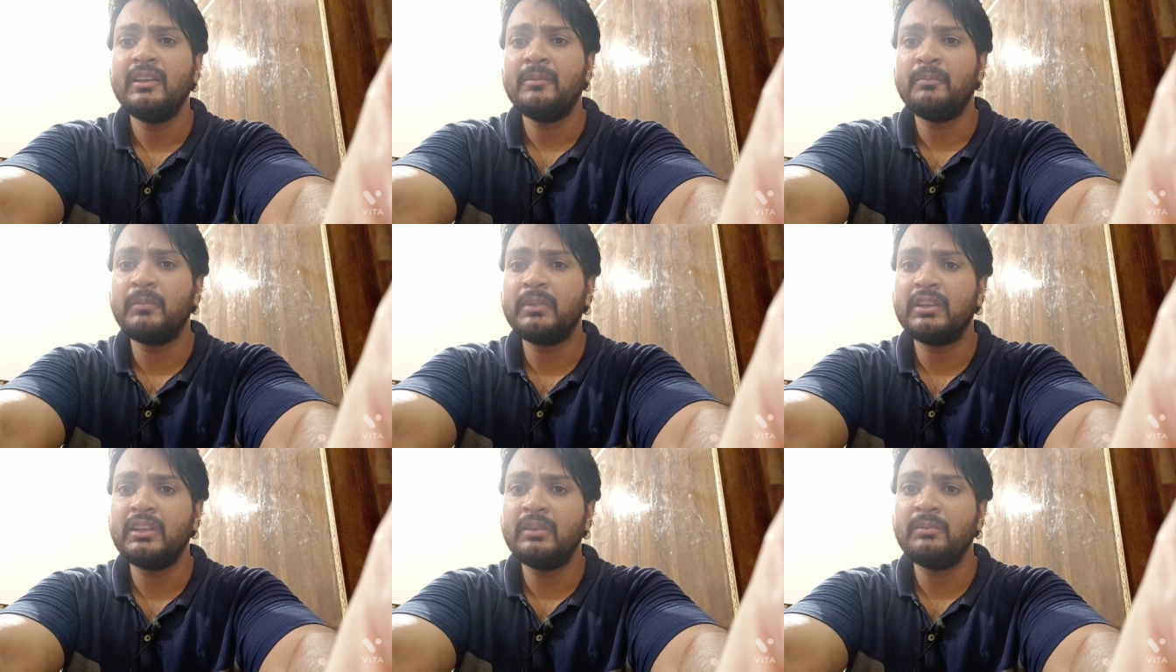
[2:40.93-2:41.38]

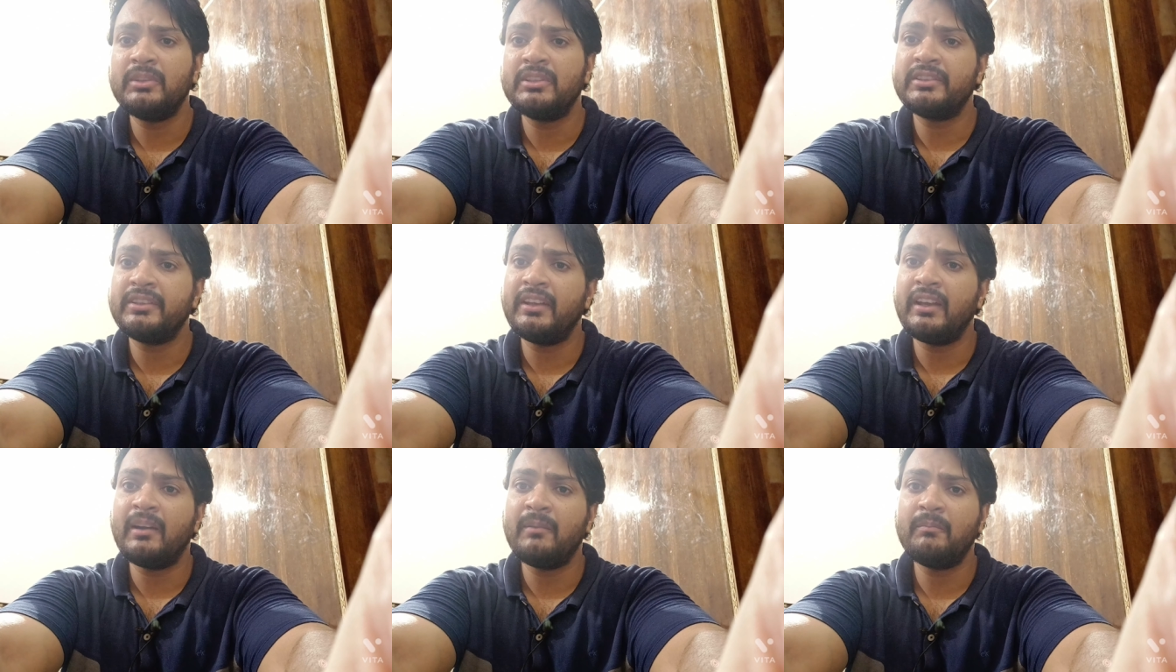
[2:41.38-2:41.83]
मतलब
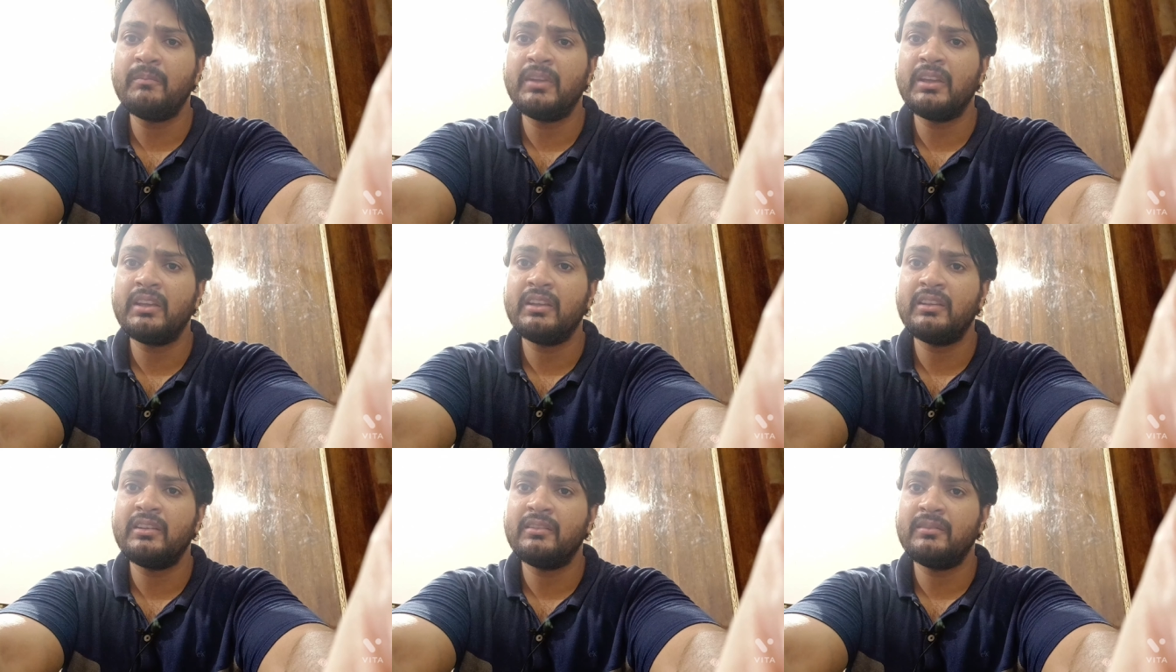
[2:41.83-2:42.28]
इस्लाम
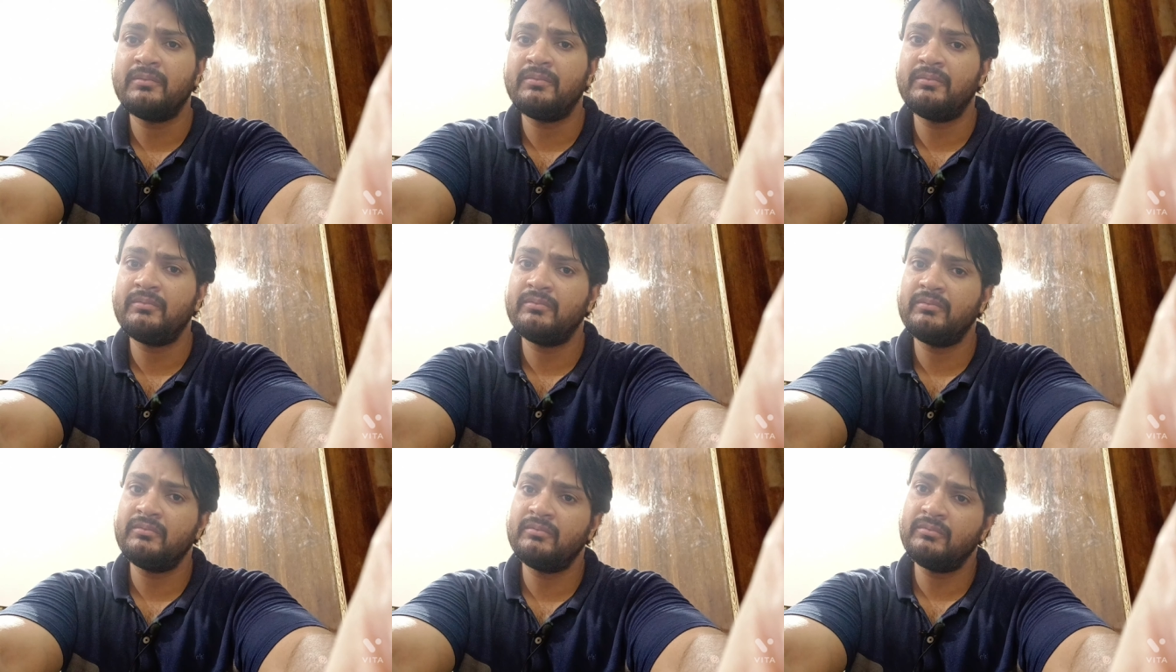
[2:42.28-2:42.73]
में
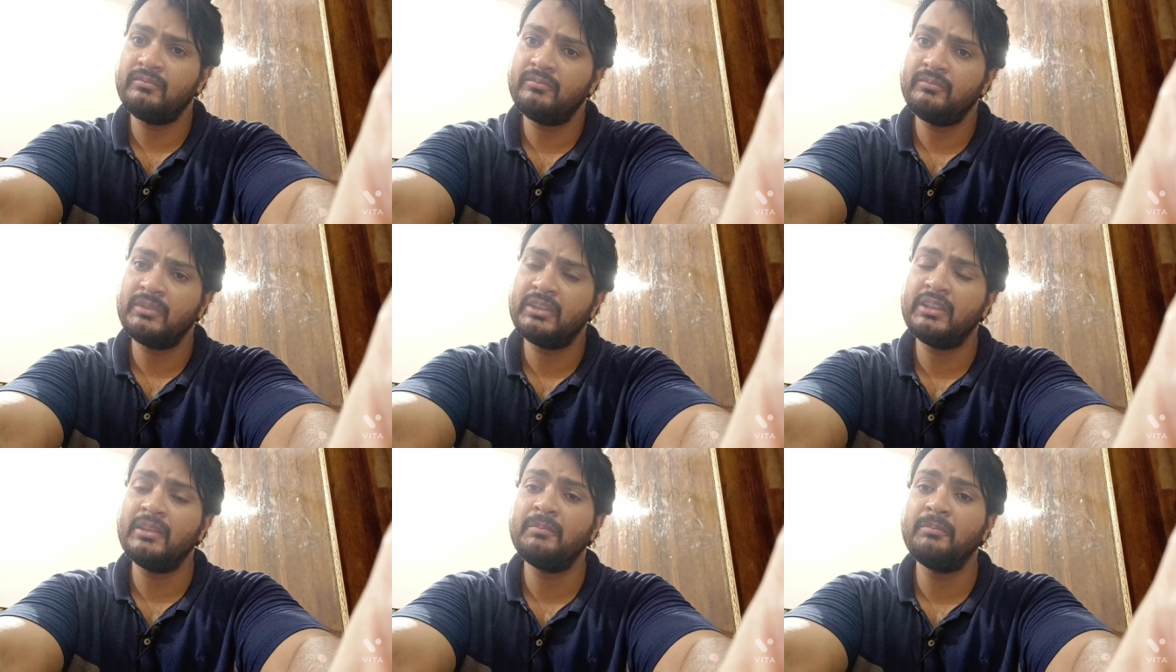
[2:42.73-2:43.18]

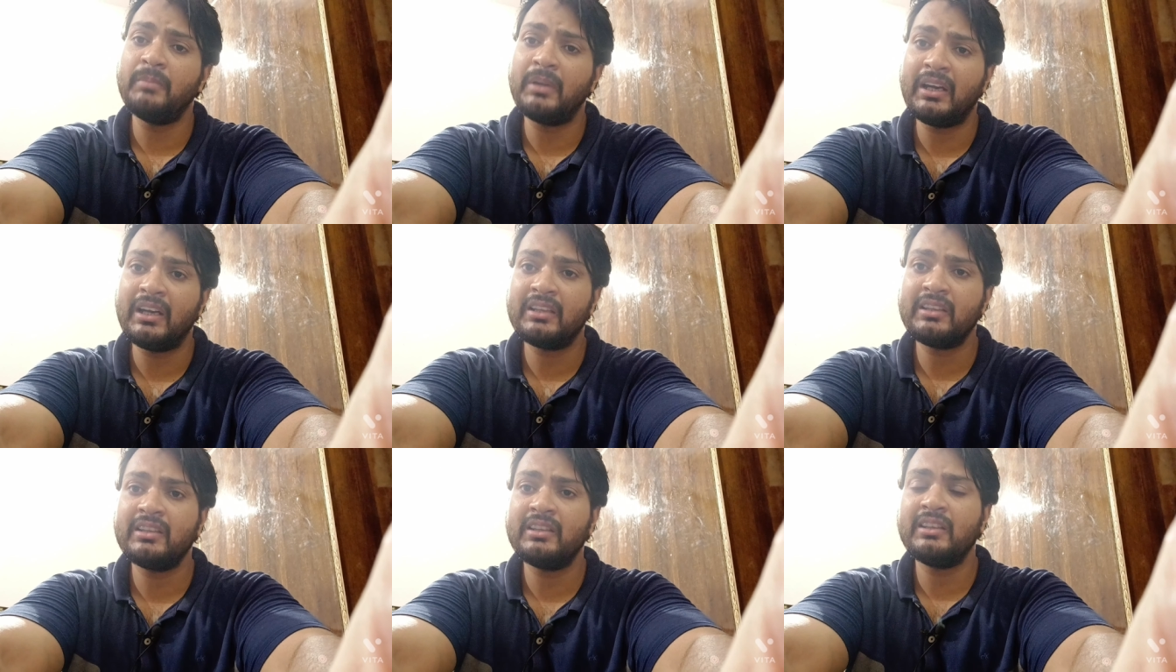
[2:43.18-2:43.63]
मतलब
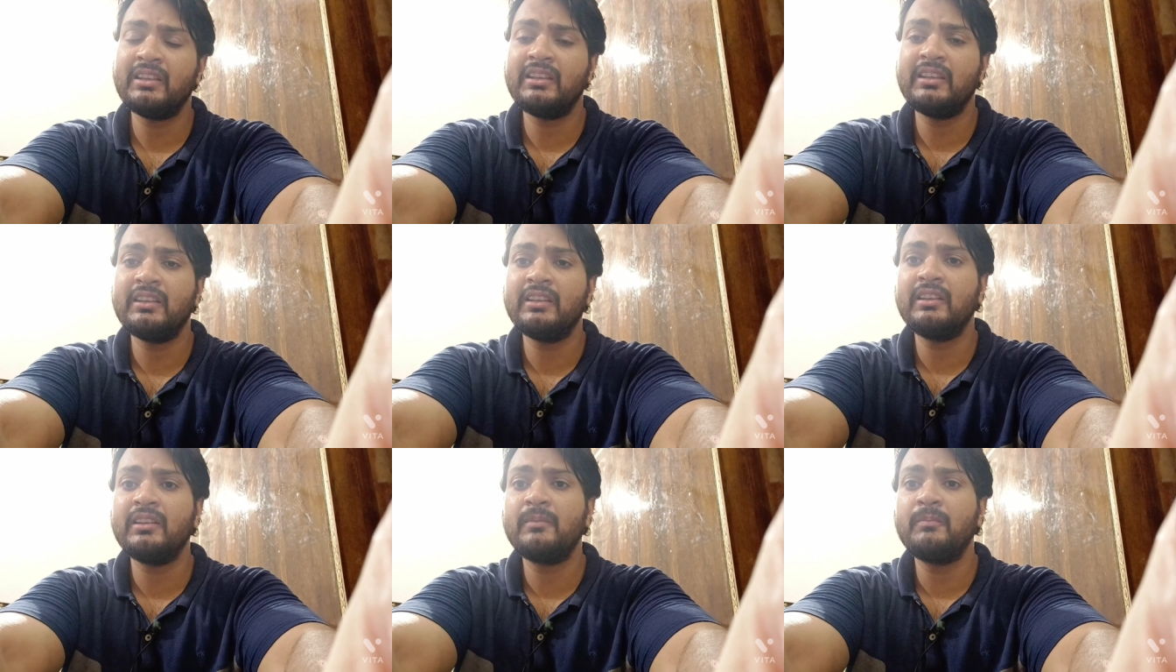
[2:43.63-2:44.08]
बात है कि
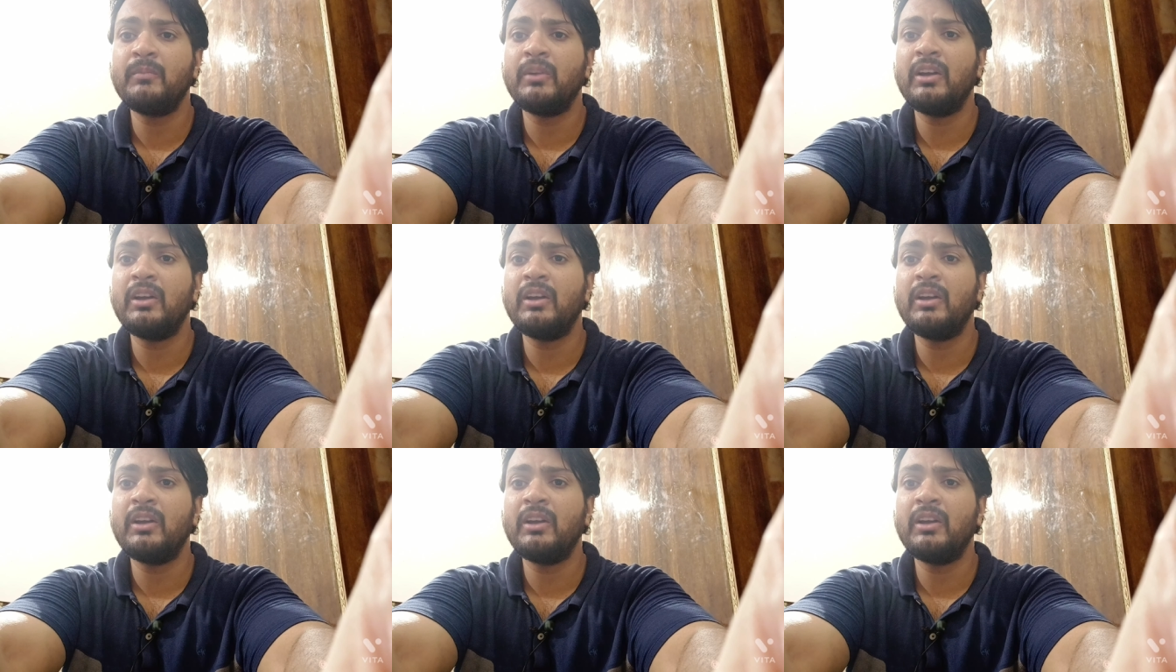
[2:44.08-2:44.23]
अगर